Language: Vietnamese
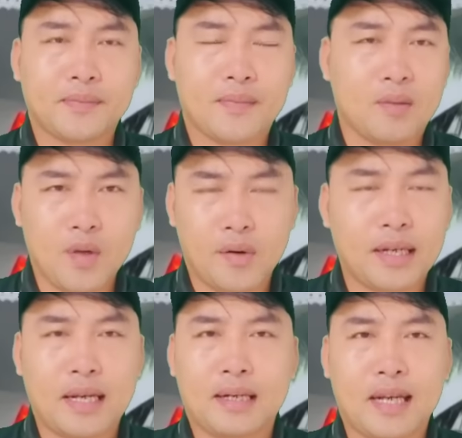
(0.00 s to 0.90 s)
ủng hộ
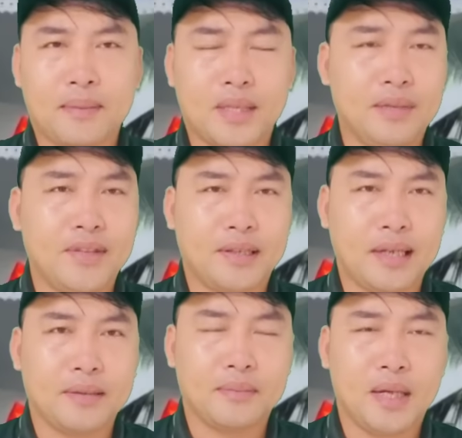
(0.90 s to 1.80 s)
đinh lan làm những việc
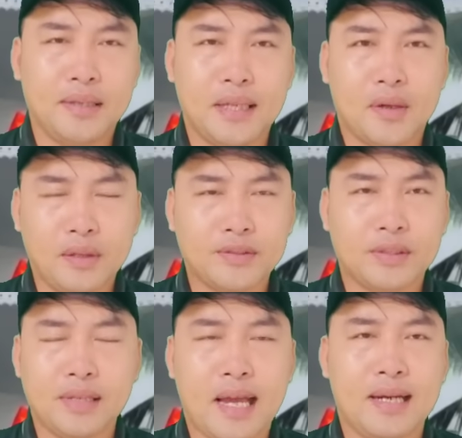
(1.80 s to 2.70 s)
này bởi vì nó
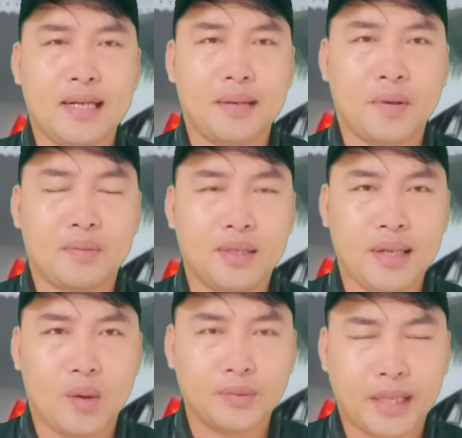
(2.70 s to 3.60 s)
xứng đáng là một
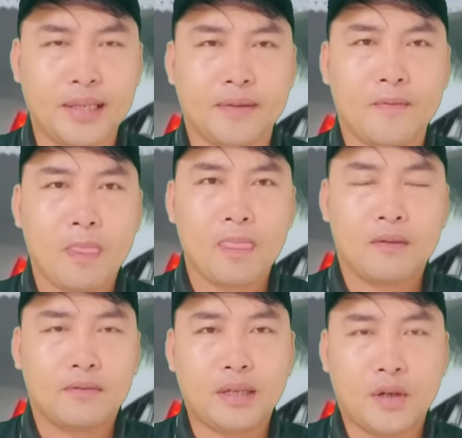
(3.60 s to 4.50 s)
đứa đầu tiên
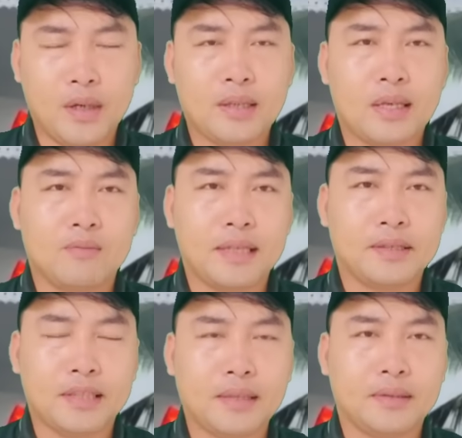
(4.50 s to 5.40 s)
phải có trong
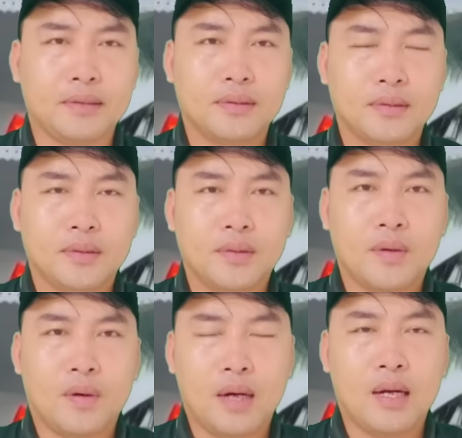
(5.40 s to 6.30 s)
danh sách
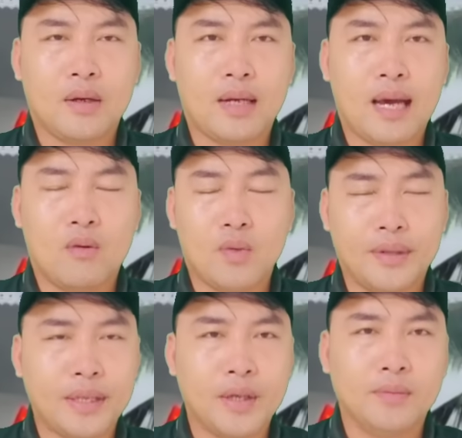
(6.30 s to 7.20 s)
của gọi là ông
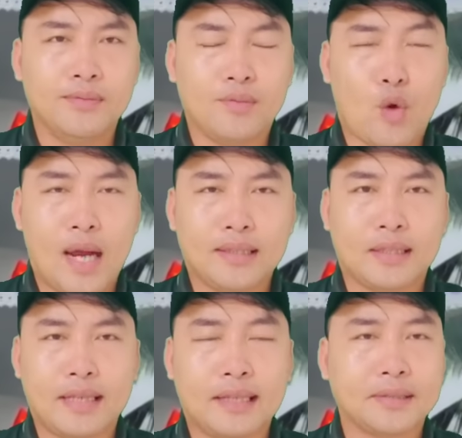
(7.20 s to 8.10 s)
Huỳnh Đi Dũng khoảng
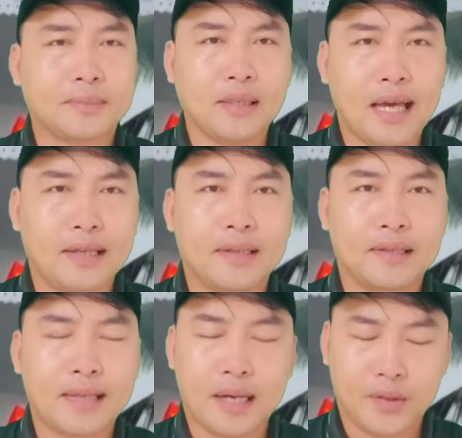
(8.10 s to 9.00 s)
thời gian sắp tới đây
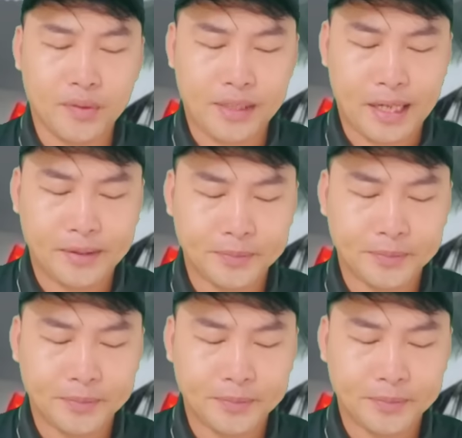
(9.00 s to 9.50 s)
nha cô chú anh chị